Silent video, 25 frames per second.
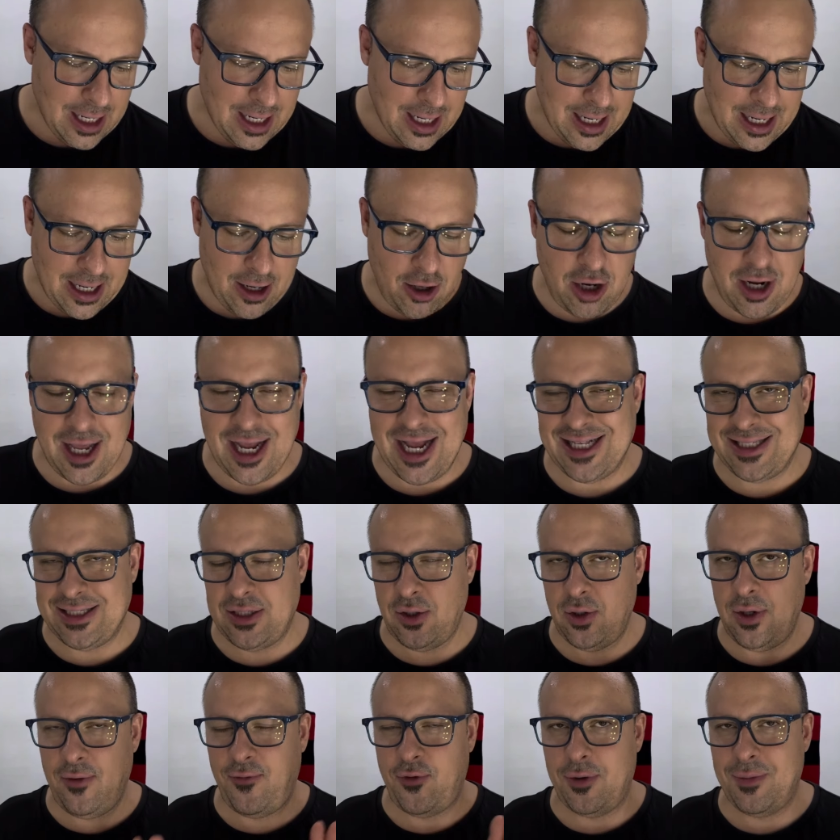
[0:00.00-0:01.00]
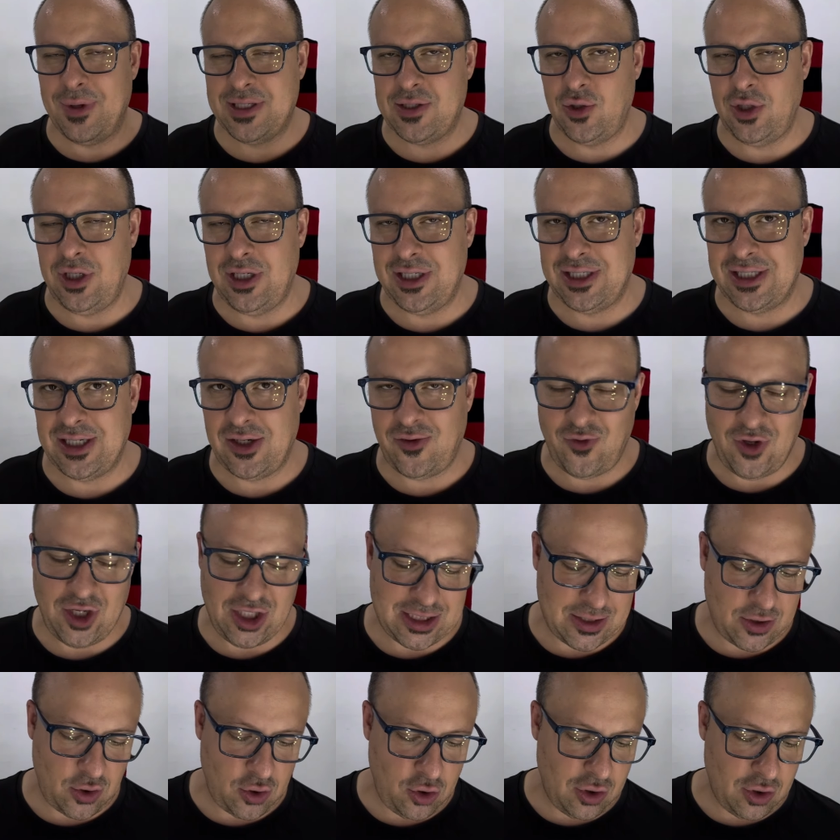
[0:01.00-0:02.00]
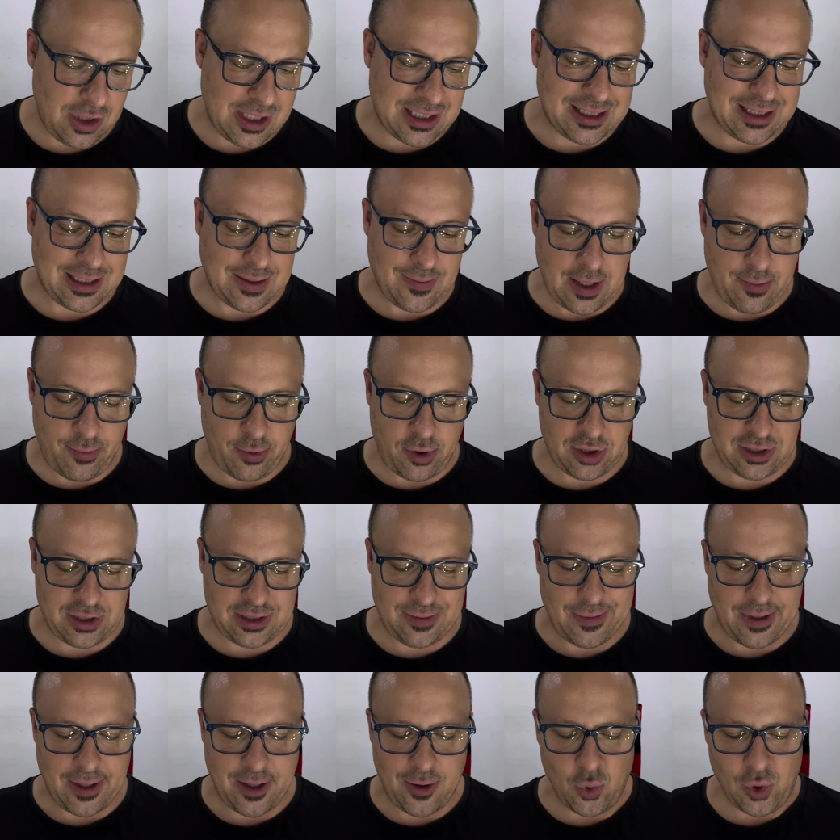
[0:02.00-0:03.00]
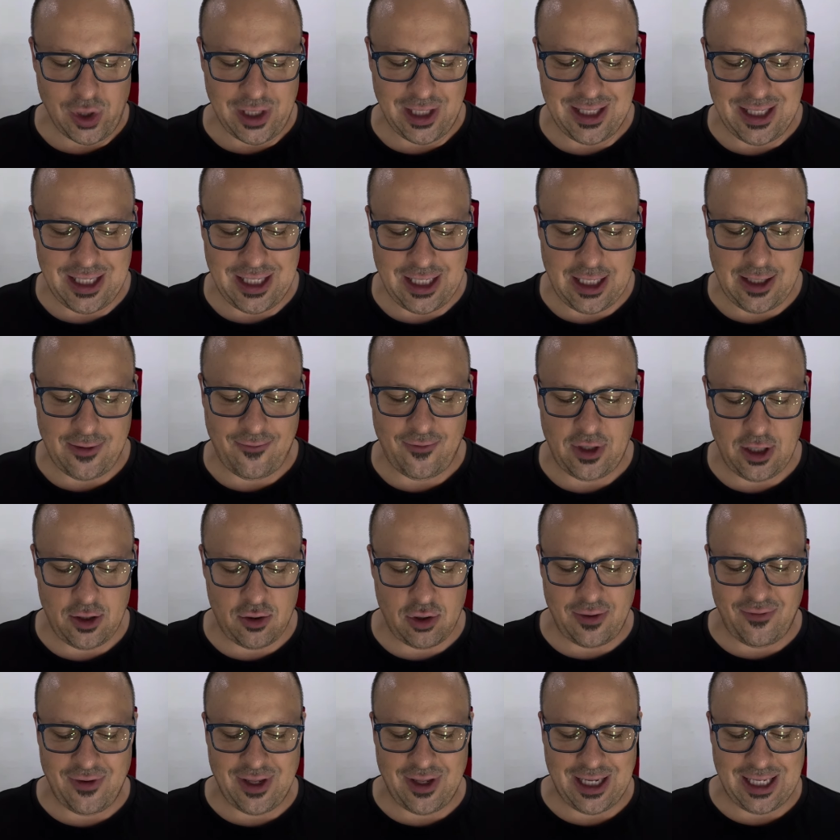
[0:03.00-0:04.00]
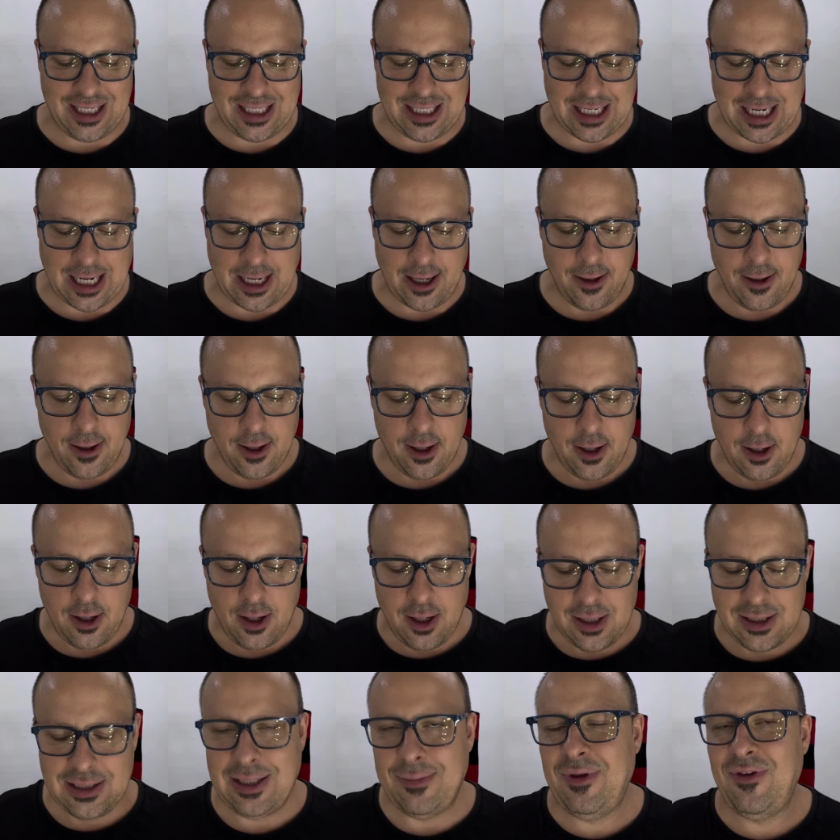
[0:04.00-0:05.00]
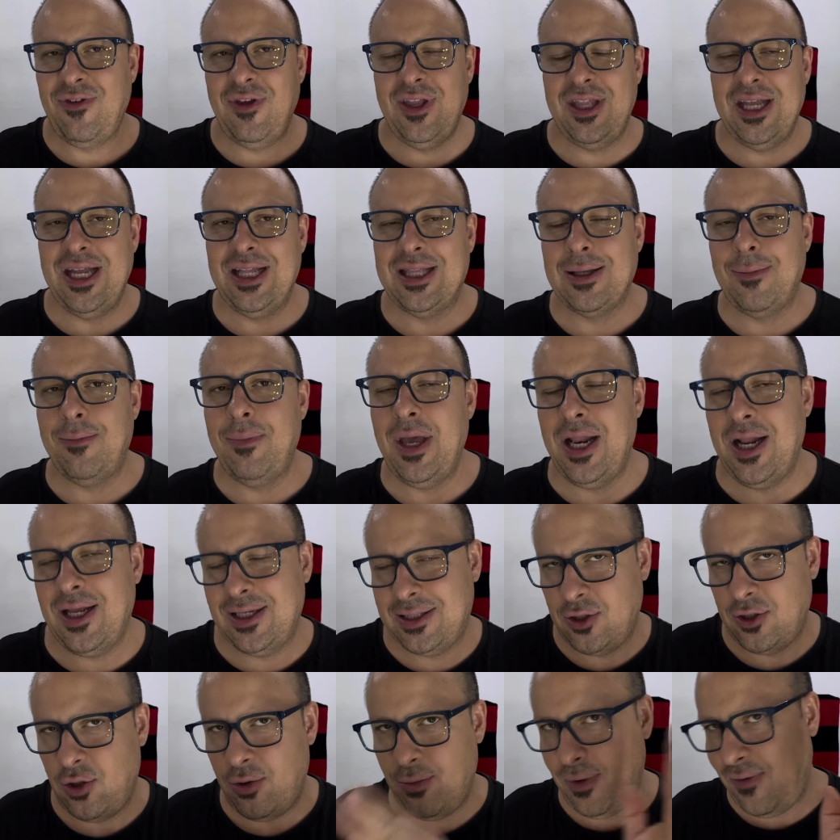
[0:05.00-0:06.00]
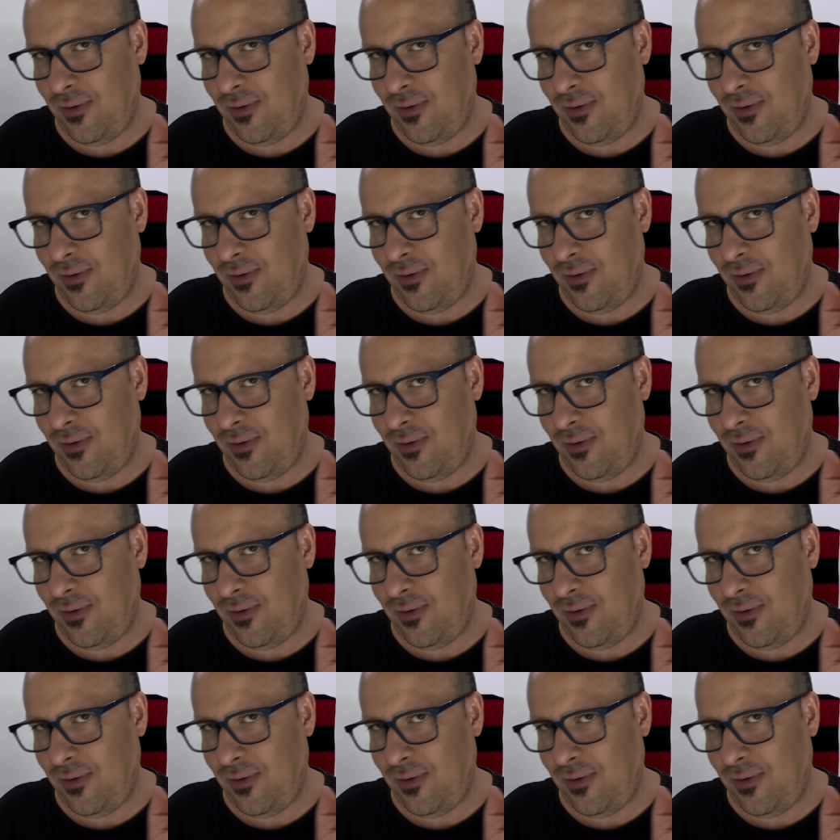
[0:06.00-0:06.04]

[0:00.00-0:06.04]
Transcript: Allora ragazzi, un'informazione di servizio, io da settimana prossima, da lunedì, vi dico la verità, se mi vedete bene, se non mi